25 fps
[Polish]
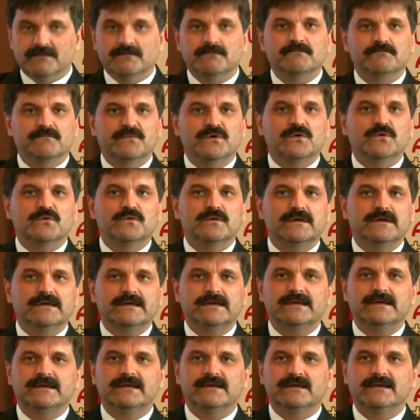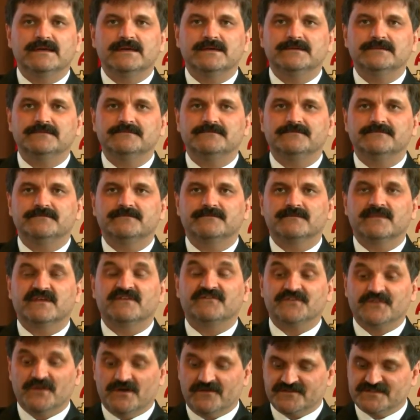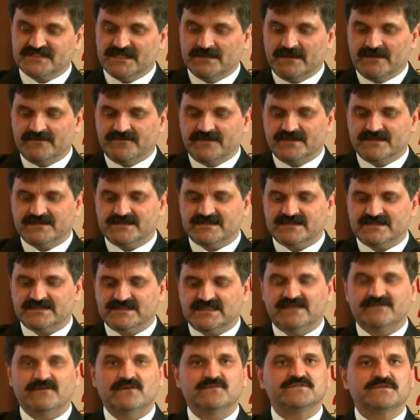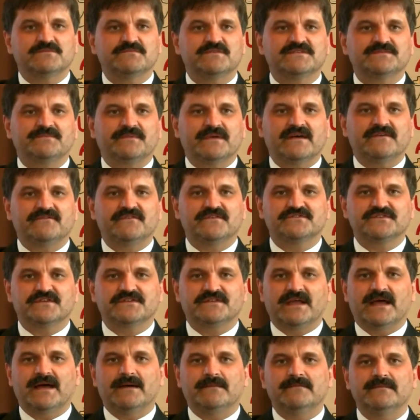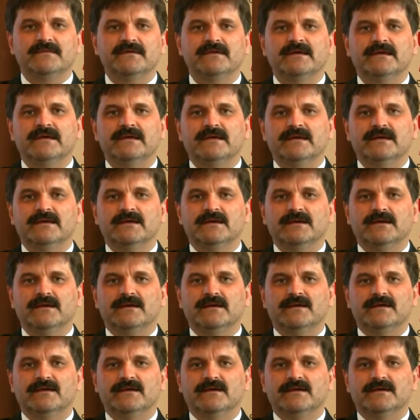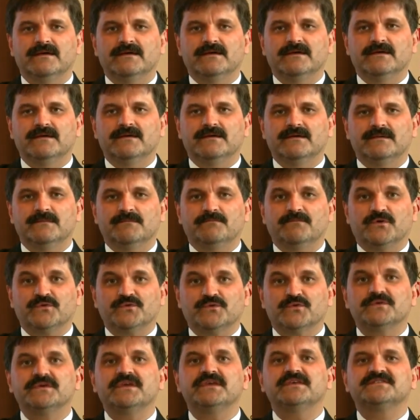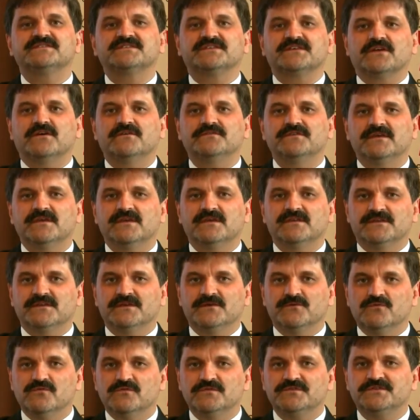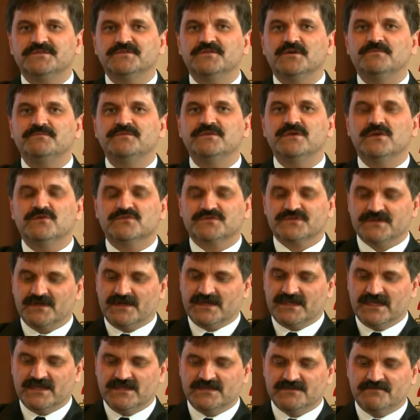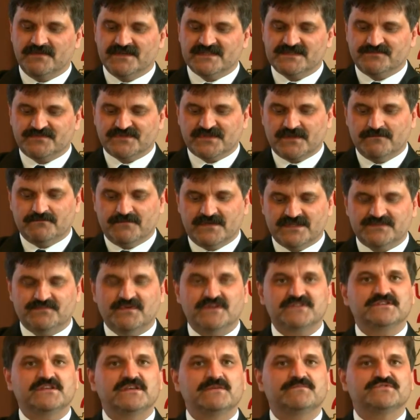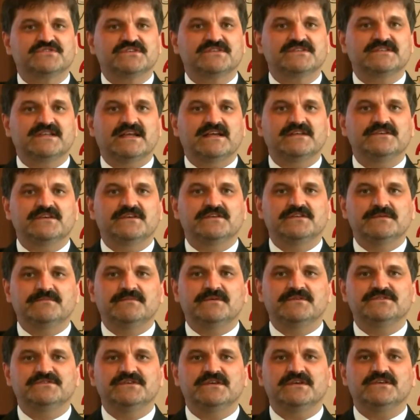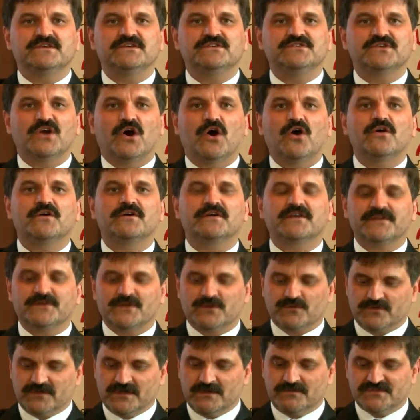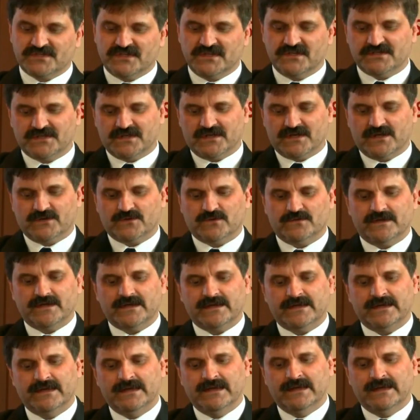Był wdowcem, a więc zdawał sobie sprawę, że tam po drugiej stronie, gdy łódź dobije już do jakiejś bezpiecznej przystani, gdy będzie jakiś okręt, który przyniesie ratunek,